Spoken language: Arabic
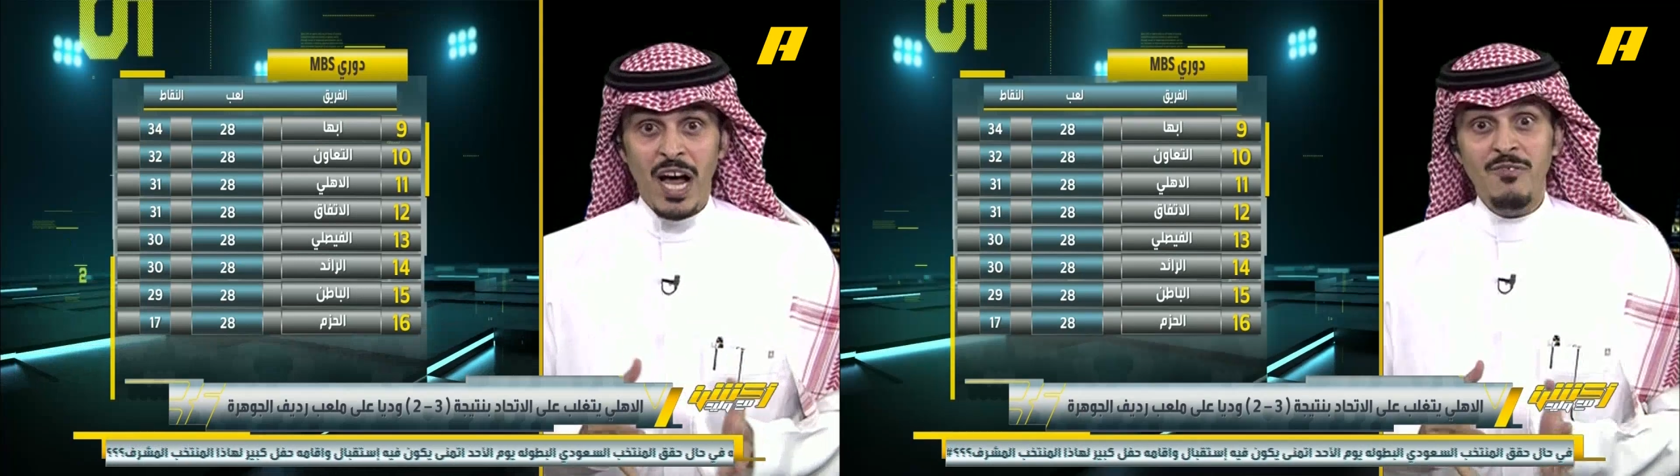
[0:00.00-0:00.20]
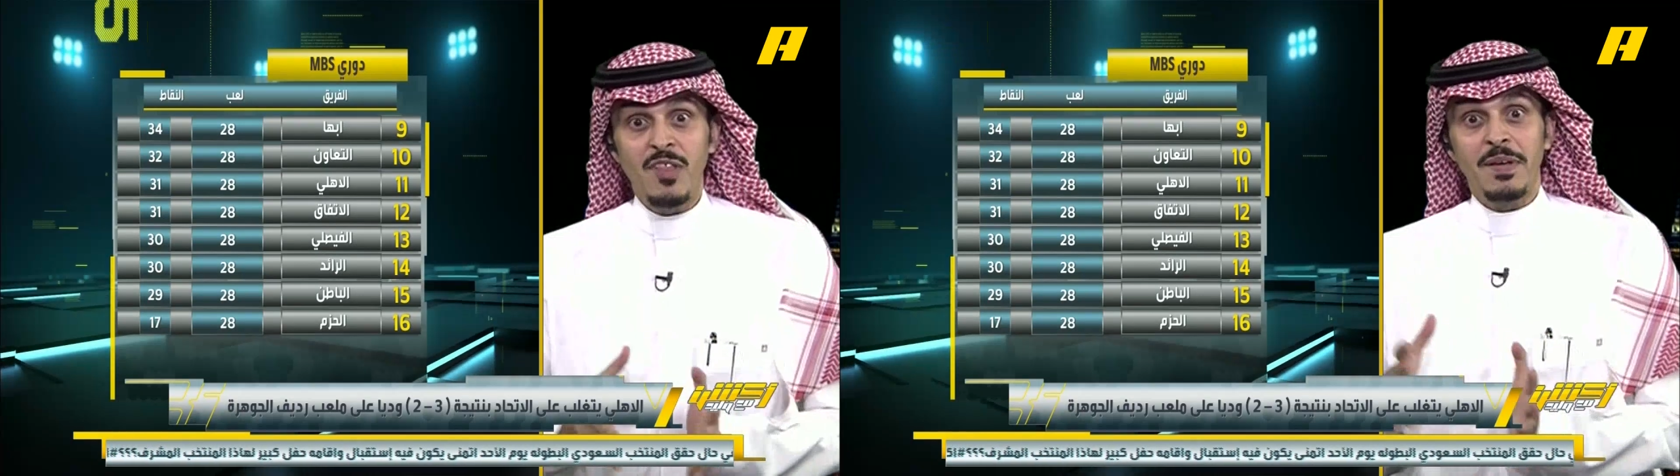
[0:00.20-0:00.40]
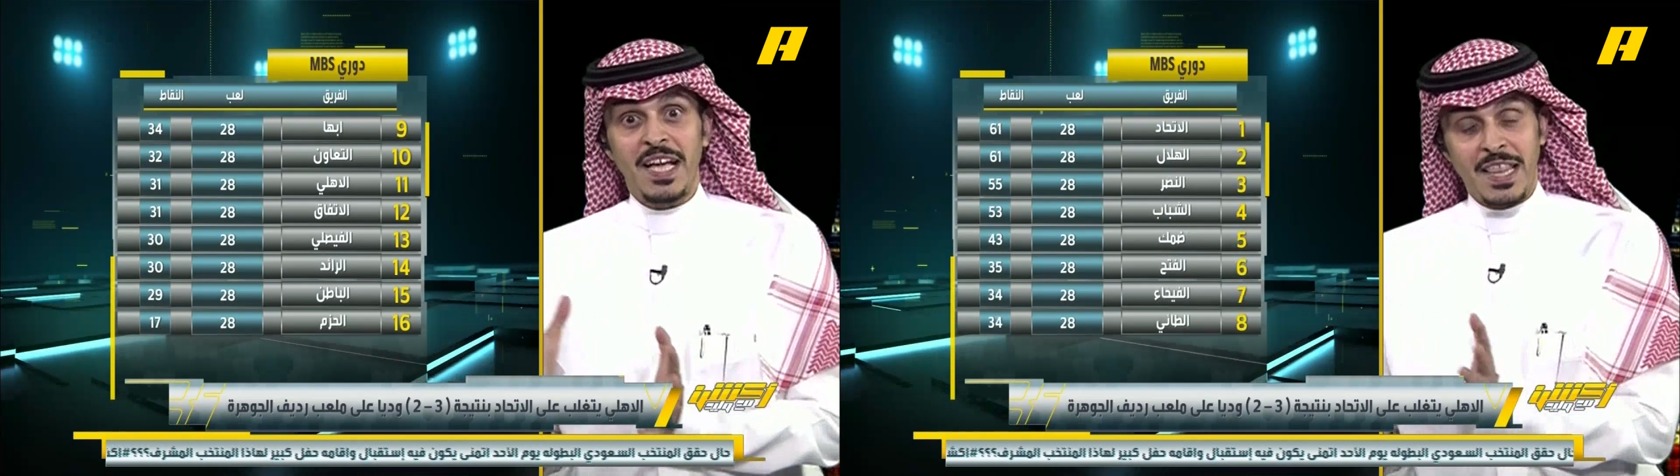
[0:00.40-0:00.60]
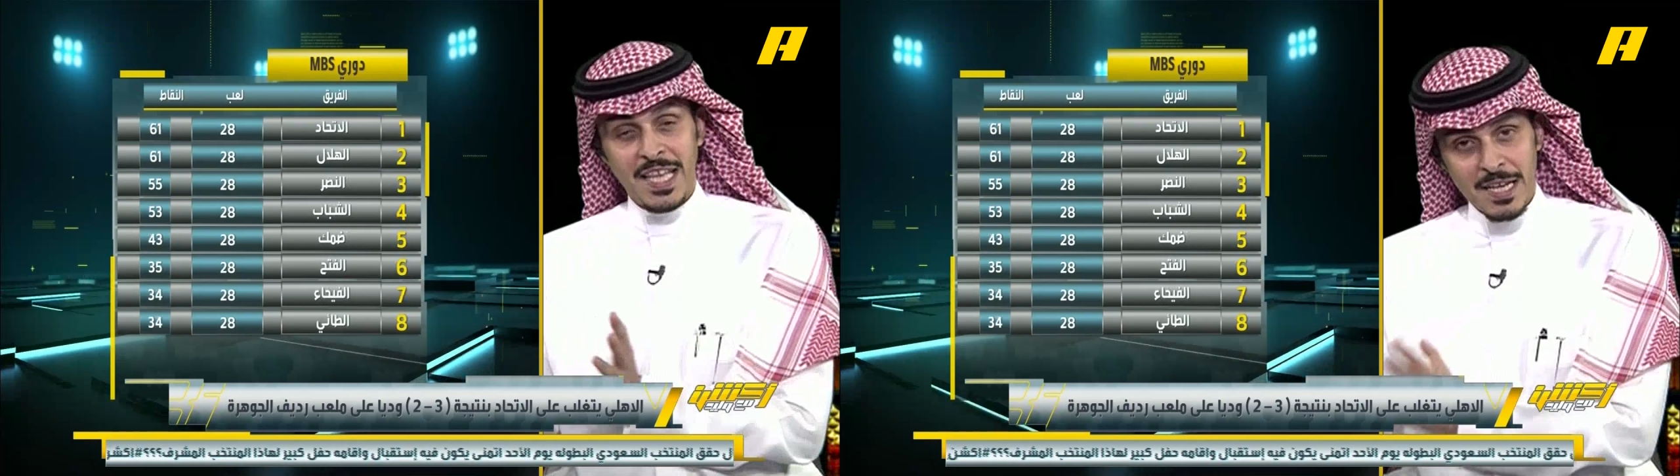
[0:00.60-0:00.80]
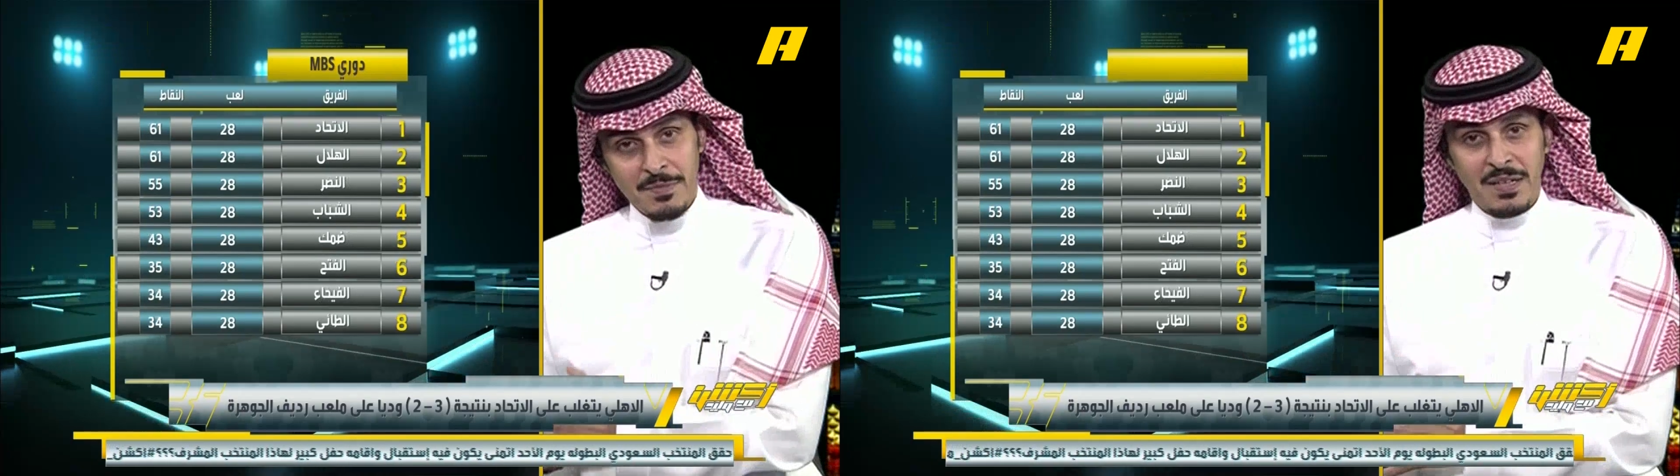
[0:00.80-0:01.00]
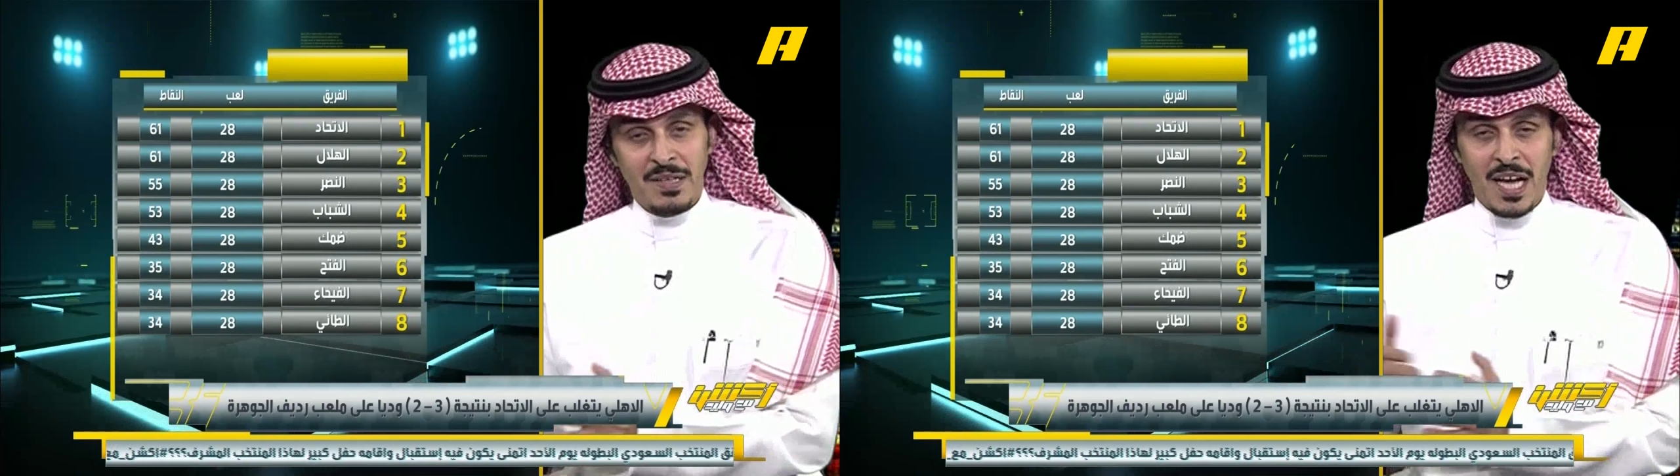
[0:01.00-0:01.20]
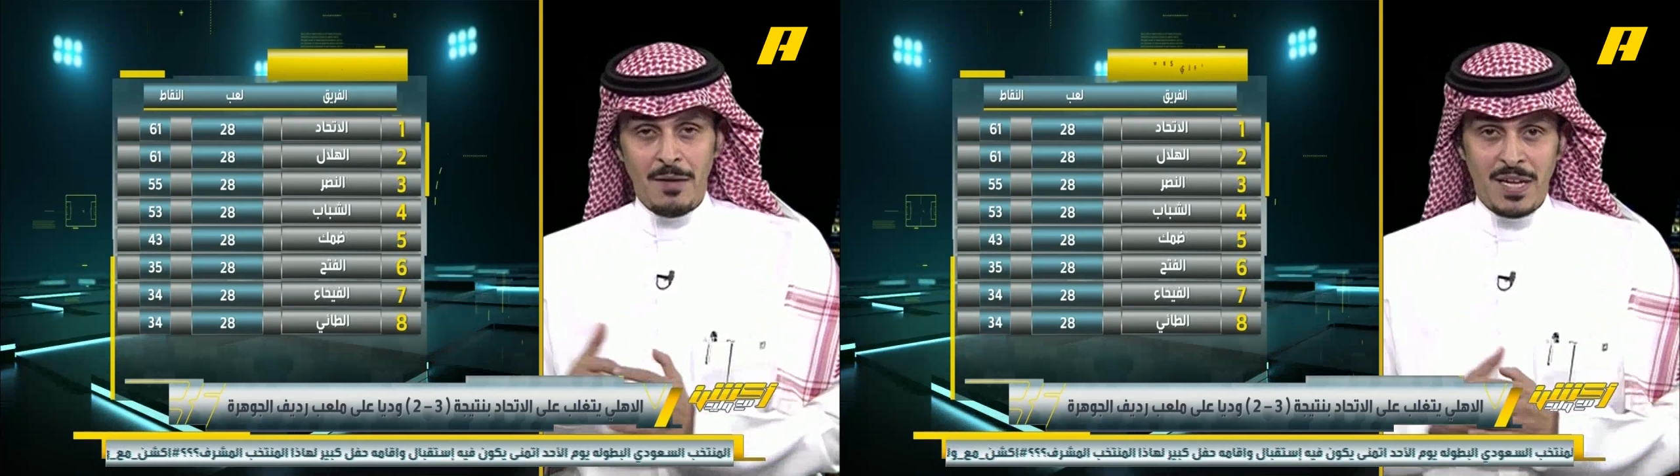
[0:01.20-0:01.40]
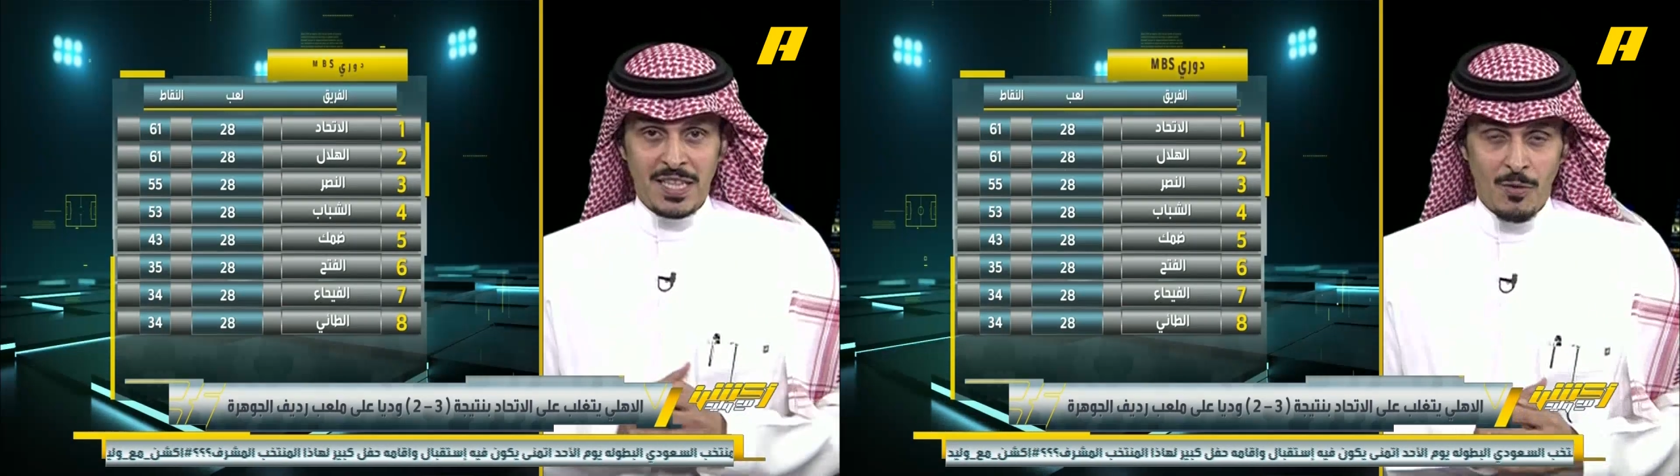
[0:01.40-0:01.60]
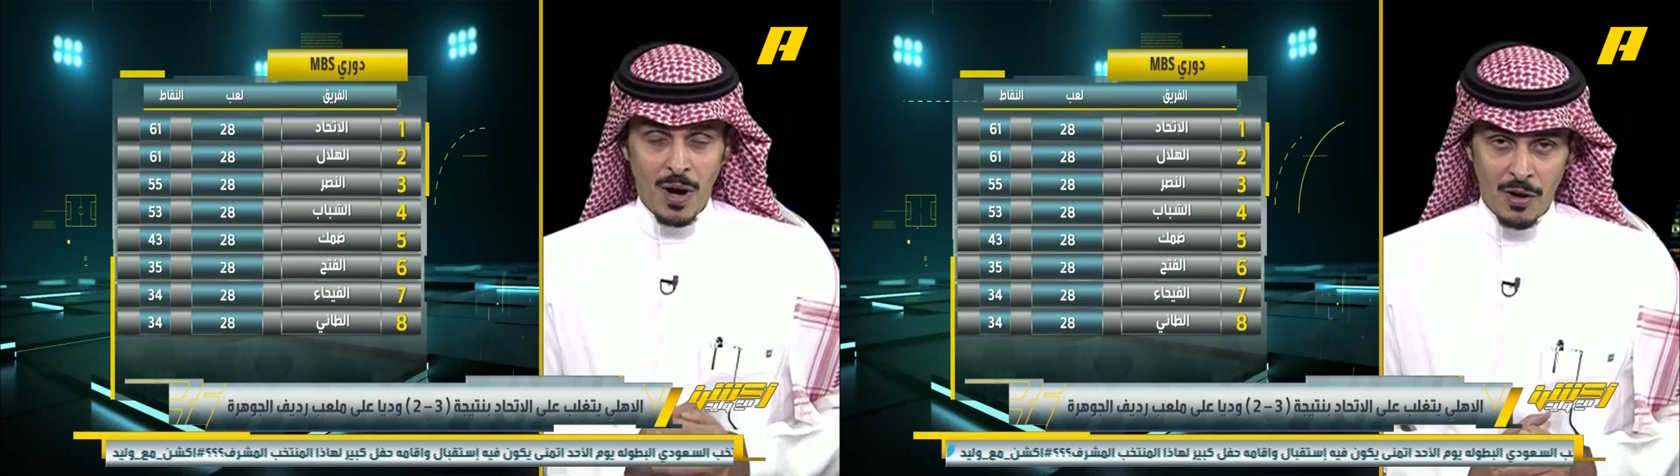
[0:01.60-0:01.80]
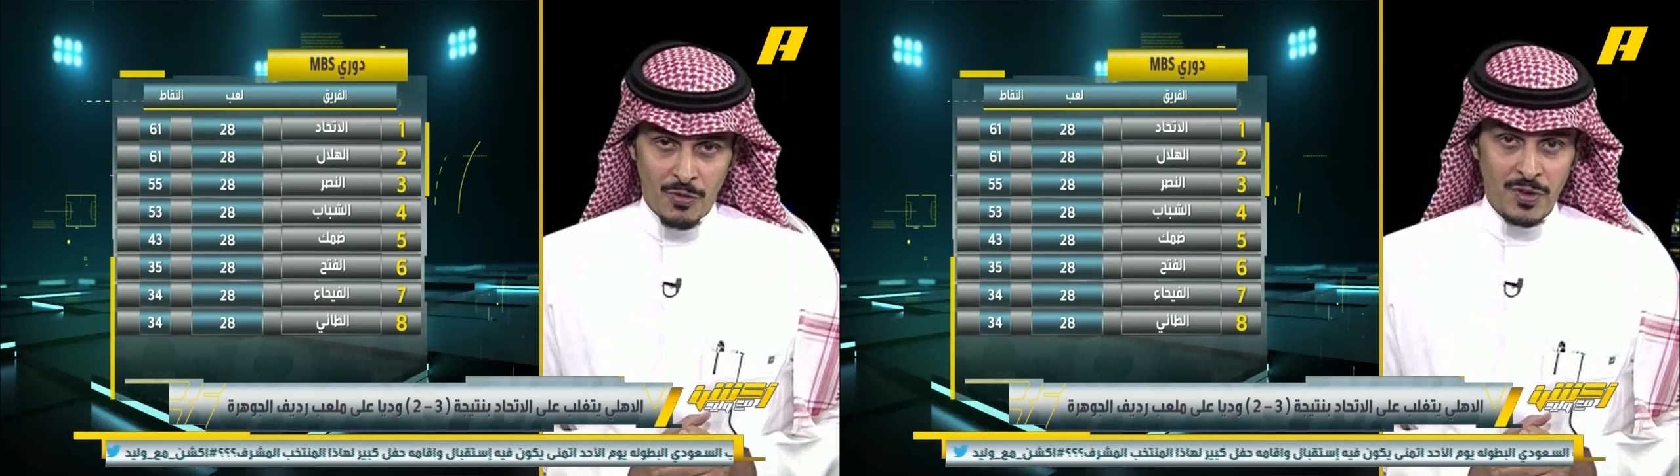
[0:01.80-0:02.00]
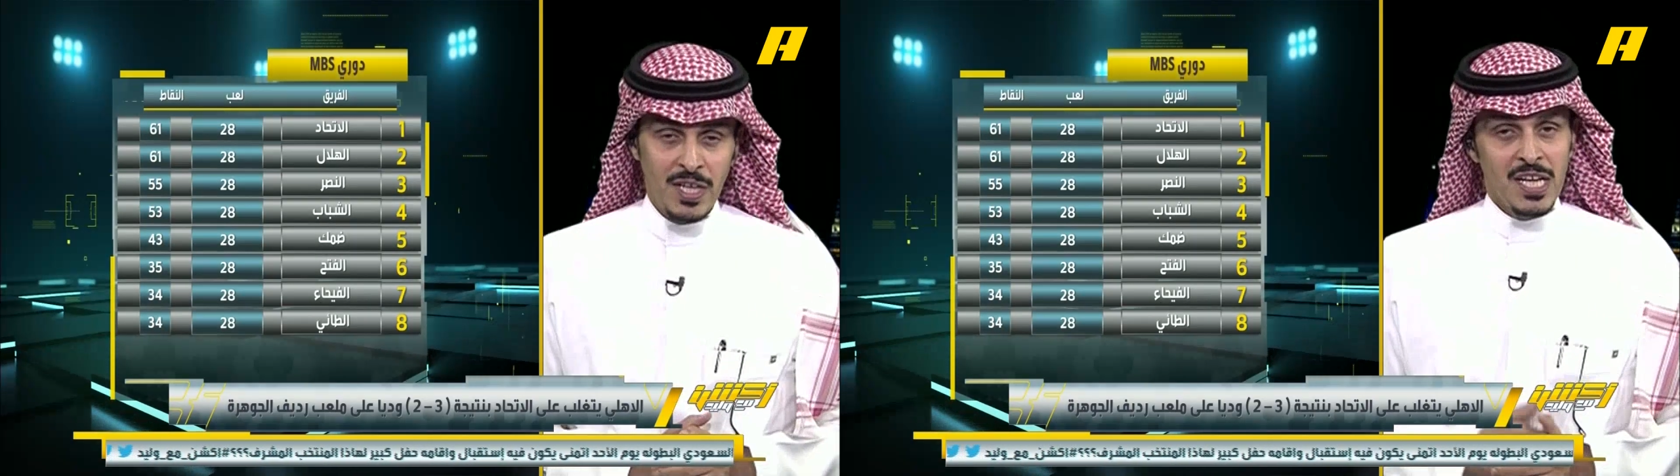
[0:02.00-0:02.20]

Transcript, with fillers: أفضل بكثير من قبل التوقف